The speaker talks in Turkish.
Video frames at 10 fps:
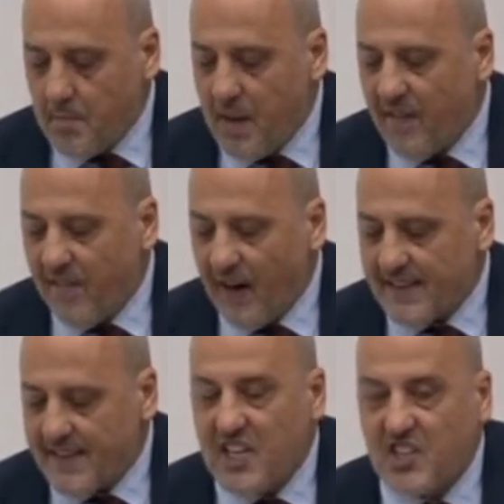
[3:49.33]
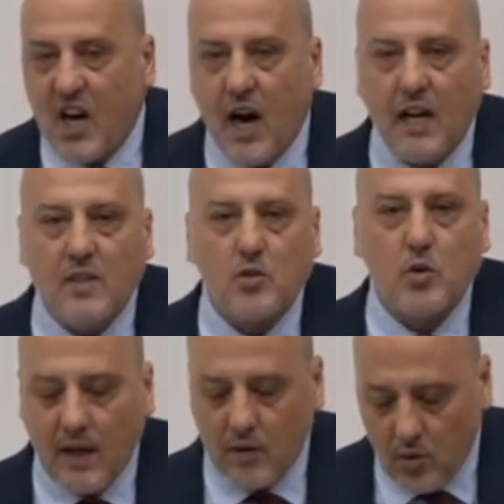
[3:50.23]
Menfaat denince akan
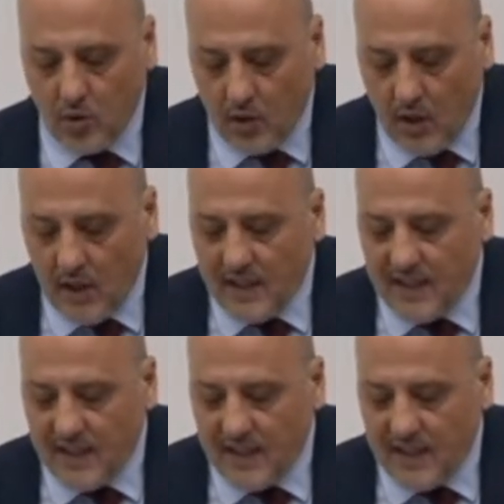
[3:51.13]
sular durur.